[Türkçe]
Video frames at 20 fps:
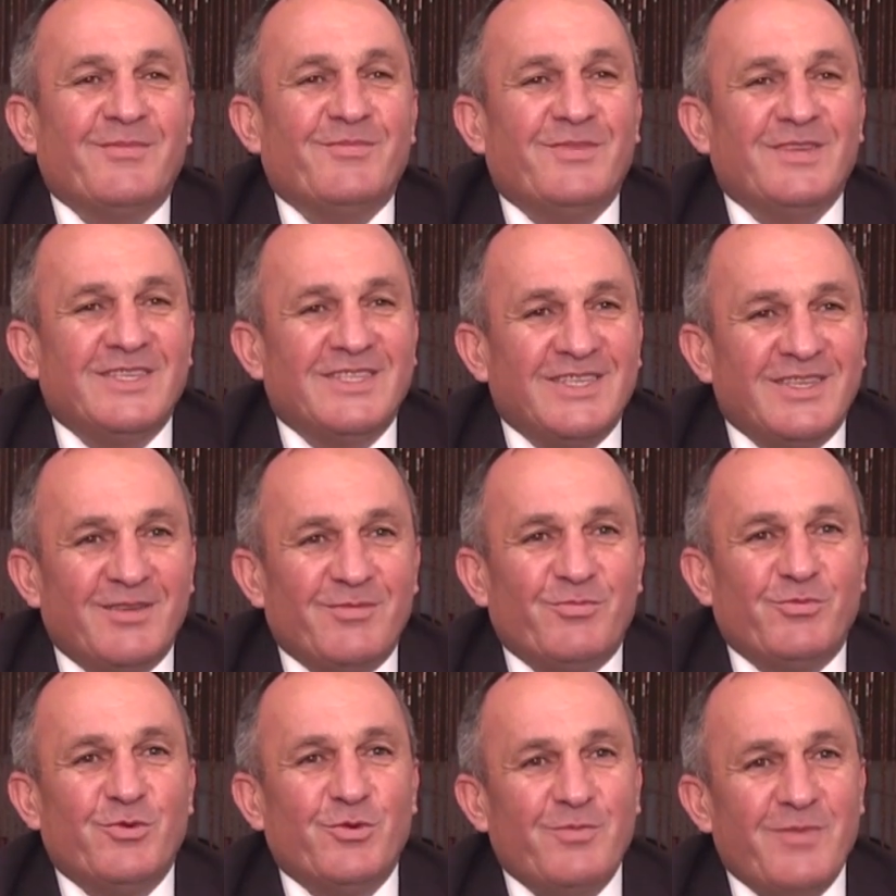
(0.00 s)

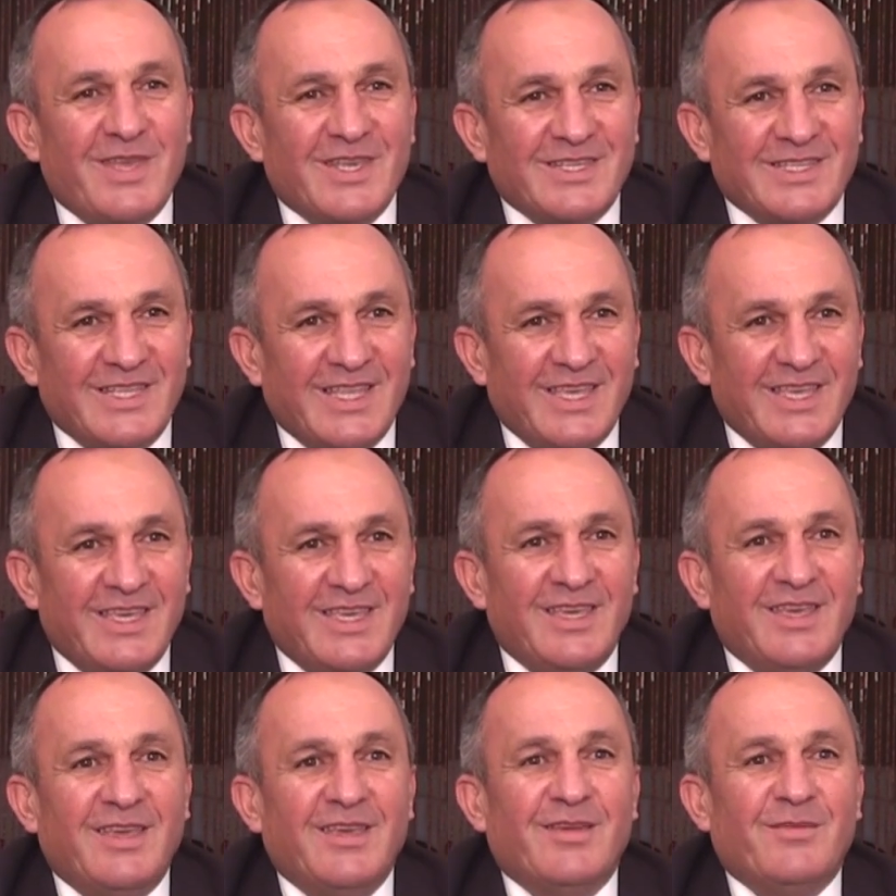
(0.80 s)
Bizi bu
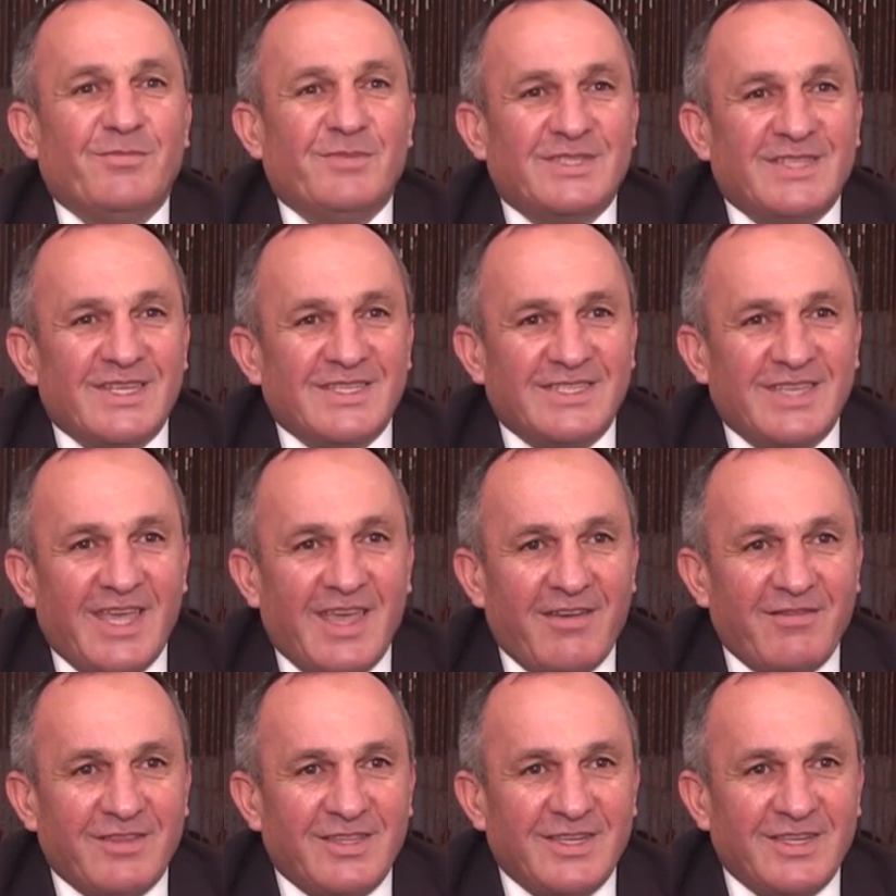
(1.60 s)
mesleği bize
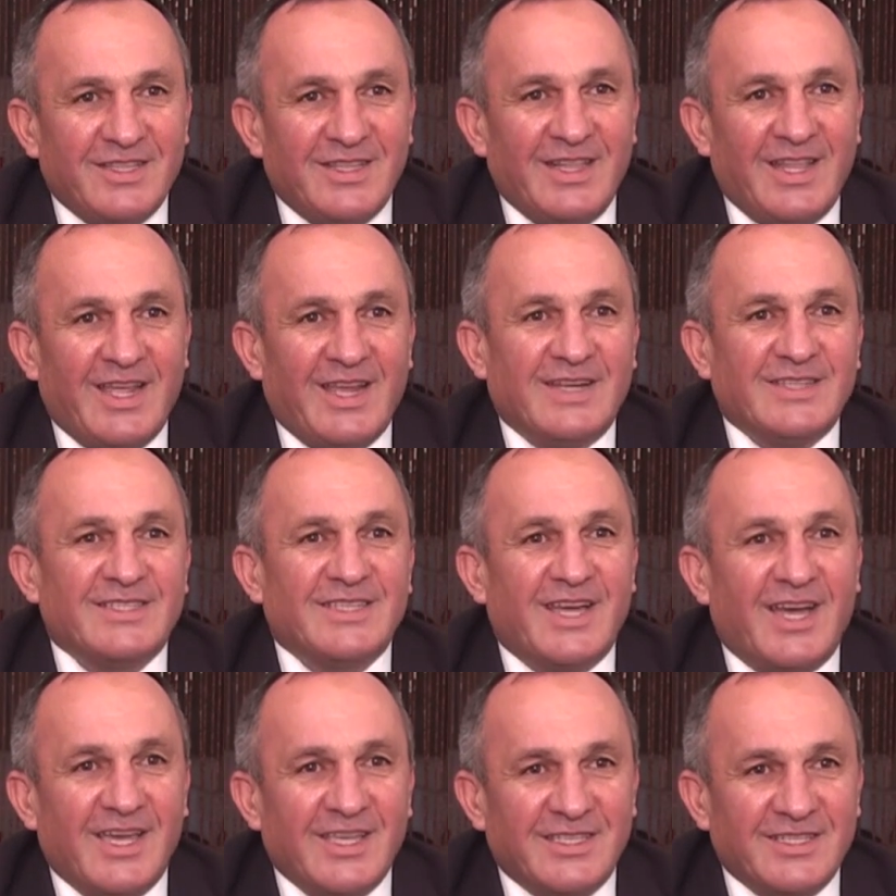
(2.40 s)
sevdirdiler,
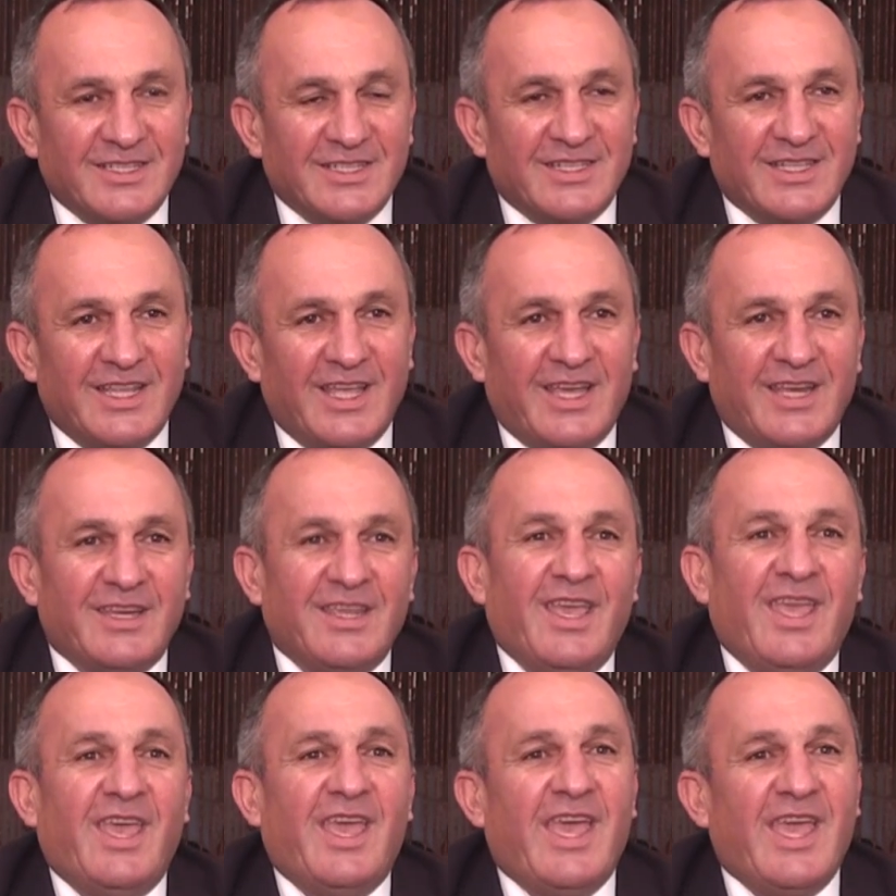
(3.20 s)
saydırdılar.
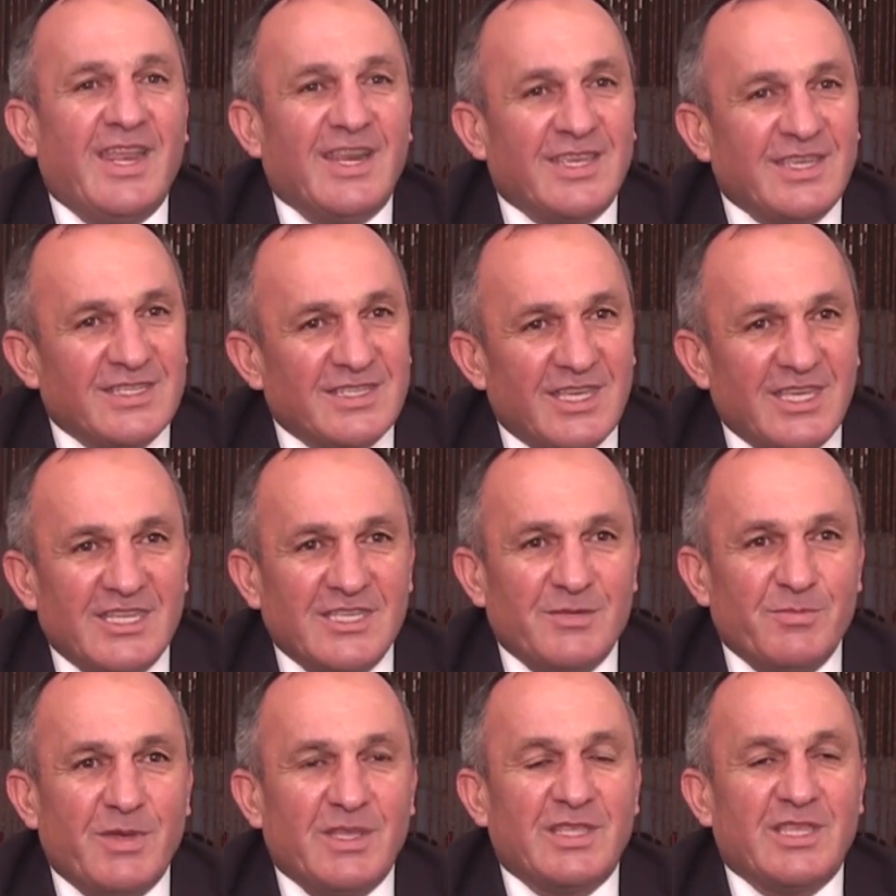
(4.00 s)
Herkese
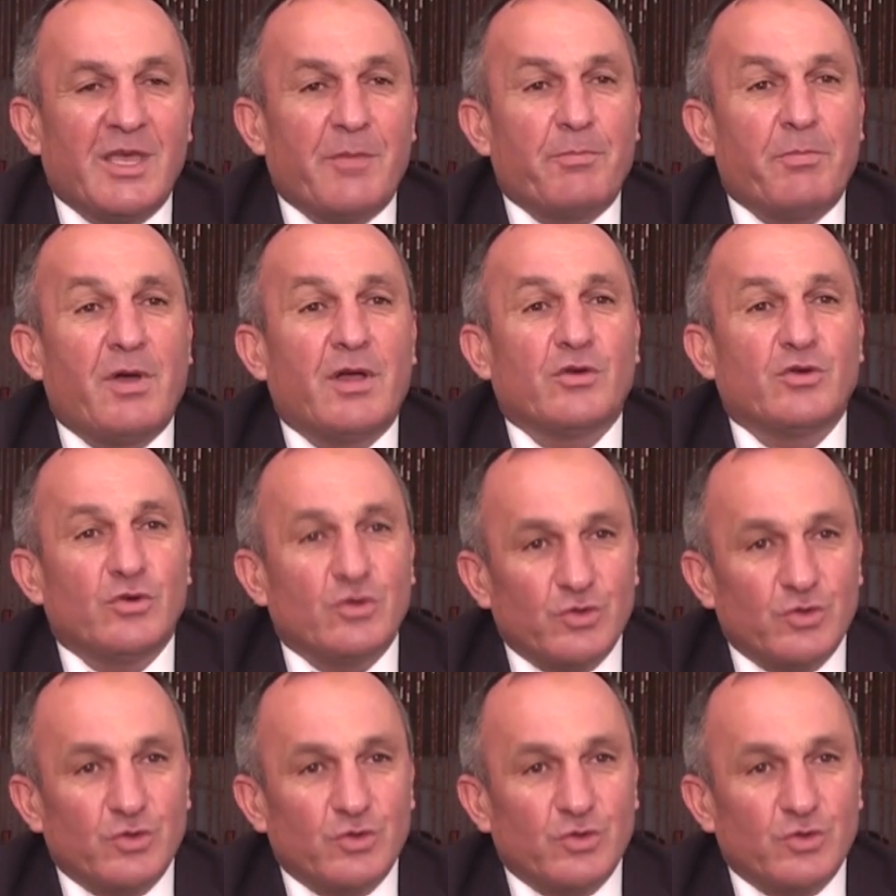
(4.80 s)
hizmet yapmak